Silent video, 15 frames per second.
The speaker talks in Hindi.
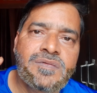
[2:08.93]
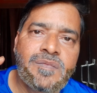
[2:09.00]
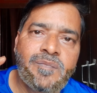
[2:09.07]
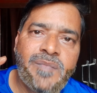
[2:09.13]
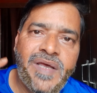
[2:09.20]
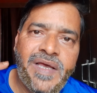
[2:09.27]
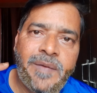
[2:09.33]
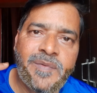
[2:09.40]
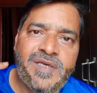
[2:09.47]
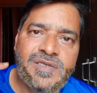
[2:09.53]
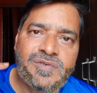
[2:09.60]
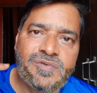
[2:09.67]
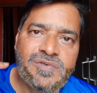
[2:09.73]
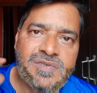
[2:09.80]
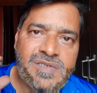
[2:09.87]
मैं अभी
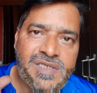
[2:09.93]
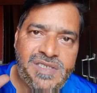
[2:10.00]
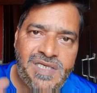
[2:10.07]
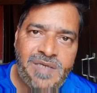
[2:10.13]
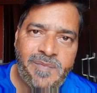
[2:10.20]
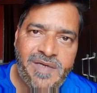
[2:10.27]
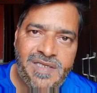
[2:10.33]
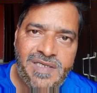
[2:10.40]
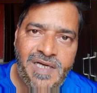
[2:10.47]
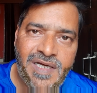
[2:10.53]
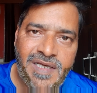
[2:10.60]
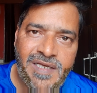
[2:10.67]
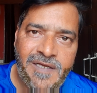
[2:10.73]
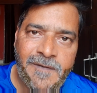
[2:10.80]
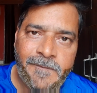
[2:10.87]
इसको शीशे में
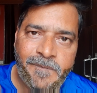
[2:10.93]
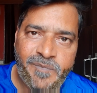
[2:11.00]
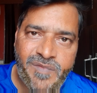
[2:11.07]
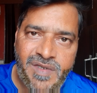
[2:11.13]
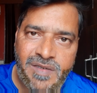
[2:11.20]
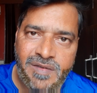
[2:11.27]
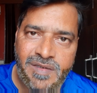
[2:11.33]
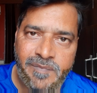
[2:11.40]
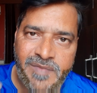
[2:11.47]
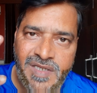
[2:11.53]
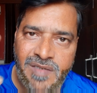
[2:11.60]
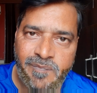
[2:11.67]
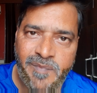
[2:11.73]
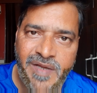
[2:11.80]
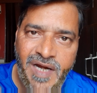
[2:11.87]
जाके
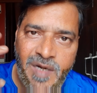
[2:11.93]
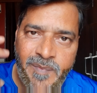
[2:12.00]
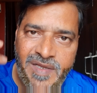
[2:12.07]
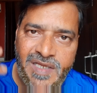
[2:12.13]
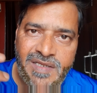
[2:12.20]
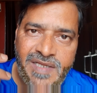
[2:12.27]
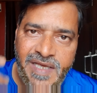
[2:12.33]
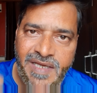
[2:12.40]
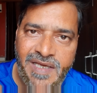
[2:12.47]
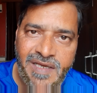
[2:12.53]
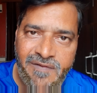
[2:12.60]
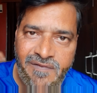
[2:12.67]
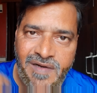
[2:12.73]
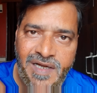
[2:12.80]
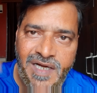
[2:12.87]
मतलब मिरर में देख
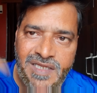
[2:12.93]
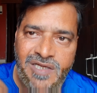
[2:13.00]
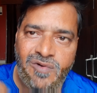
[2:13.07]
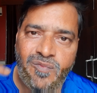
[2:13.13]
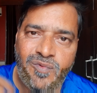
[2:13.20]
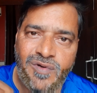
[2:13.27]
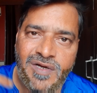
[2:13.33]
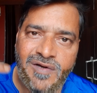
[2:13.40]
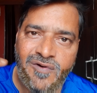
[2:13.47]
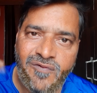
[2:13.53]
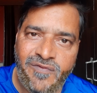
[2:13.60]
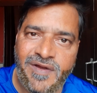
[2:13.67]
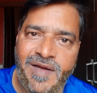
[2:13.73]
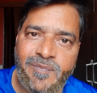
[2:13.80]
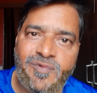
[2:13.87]
के लगाता हूँ पूरा और
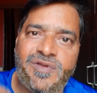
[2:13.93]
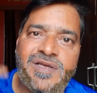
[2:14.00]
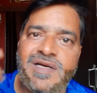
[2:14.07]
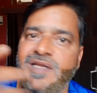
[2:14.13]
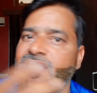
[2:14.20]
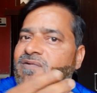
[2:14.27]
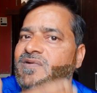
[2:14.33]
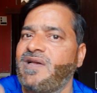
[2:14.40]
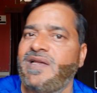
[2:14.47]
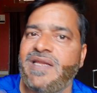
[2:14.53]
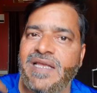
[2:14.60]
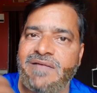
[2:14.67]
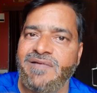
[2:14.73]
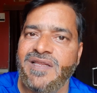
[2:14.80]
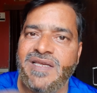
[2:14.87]
फिर आपको दिखाता हूँ लगने
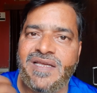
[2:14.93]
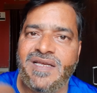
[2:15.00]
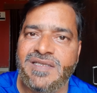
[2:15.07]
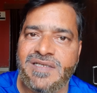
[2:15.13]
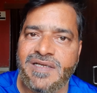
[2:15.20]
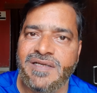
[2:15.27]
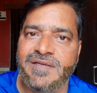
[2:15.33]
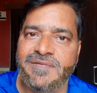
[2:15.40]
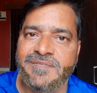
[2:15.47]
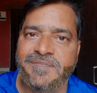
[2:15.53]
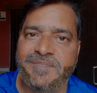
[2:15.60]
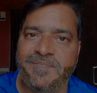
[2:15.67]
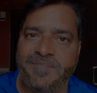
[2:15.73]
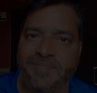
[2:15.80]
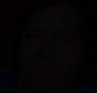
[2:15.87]
के बाद ये कैसा है
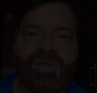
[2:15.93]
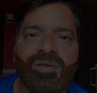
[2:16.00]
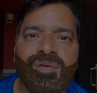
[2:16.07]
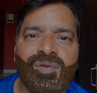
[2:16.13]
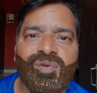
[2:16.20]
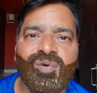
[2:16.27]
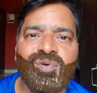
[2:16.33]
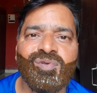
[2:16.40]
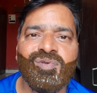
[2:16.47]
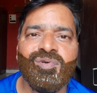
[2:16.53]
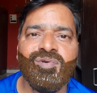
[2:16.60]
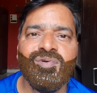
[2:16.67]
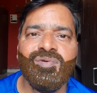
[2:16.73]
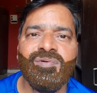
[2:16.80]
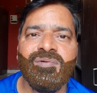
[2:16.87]
तो
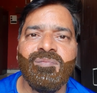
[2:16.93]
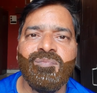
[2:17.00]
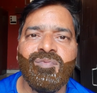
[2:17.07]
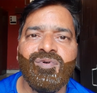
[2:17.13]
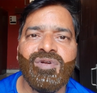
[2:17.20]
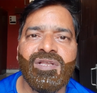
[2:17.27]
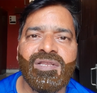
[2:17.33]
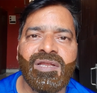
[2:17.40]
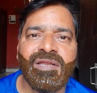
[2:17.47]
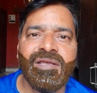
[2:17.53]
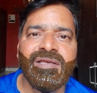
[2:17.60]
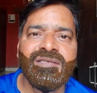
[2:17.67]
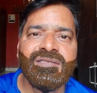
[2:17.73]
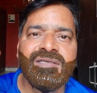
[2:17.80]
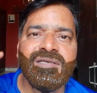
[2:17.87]
दोस्तों पूरे
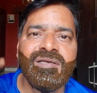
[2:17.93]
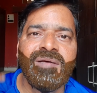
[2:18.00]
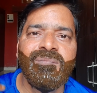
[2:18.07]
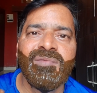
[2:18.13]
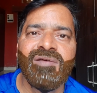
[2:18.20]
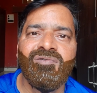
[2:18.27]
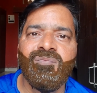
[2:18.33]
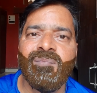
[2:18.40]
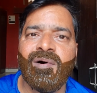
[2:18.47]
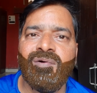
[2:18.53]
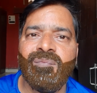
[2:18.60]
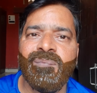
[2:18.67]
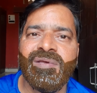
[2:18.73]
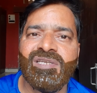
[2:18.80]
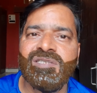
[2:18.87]
तरीके से हमने वो
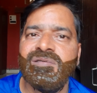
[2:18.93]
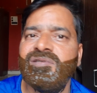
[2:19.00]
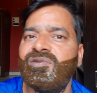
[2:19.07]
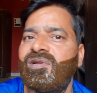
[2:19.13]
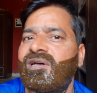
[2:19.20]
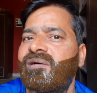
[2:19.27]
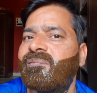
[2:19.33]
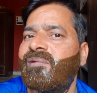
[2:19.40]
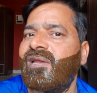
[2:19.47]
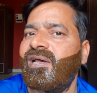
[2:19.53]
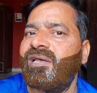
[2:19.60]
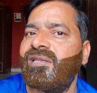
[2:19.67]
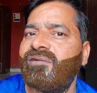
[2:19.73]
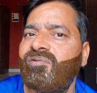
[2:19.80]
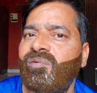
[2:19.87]
पाउडर पेस्ट जो लगा
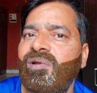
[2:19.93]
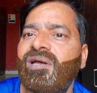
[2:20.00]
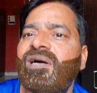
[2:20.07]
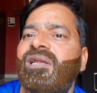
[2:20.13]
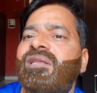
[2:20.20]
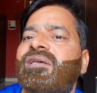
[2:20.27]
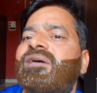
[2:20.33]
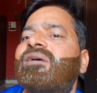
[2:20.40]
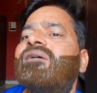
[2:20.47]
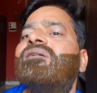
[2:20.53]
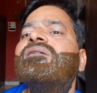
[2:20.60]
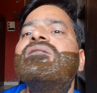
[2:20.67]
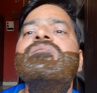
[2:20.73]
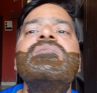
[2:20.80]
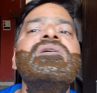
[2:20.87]
बनाया था वो लगा लिया है
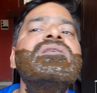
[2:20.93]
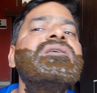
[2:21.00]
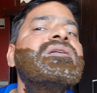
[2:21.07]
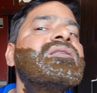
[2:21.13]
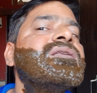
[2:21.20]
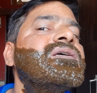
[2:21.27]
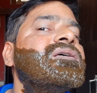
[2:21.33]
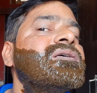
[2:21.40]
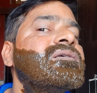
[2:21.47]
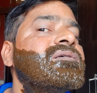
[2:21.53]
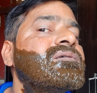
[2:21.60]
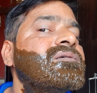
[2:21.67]
आप देख सकते हैं